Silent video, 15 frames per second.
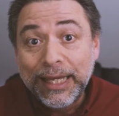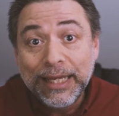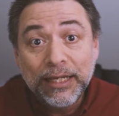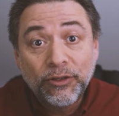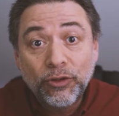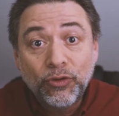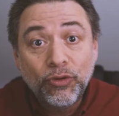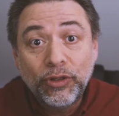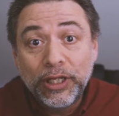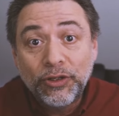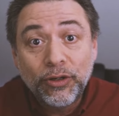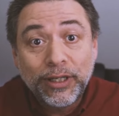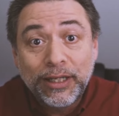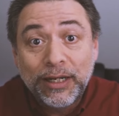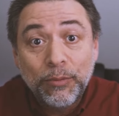Y eso es un
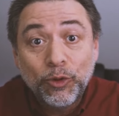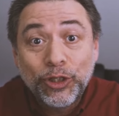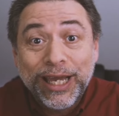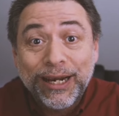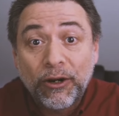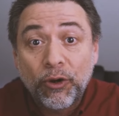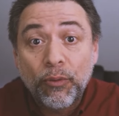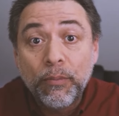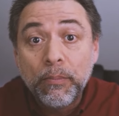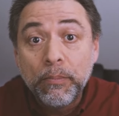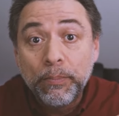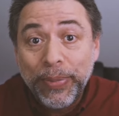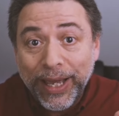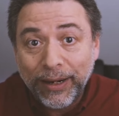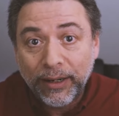techo que tenemos que
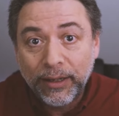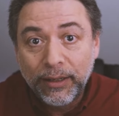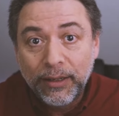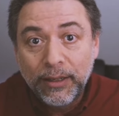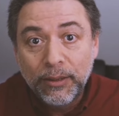romper,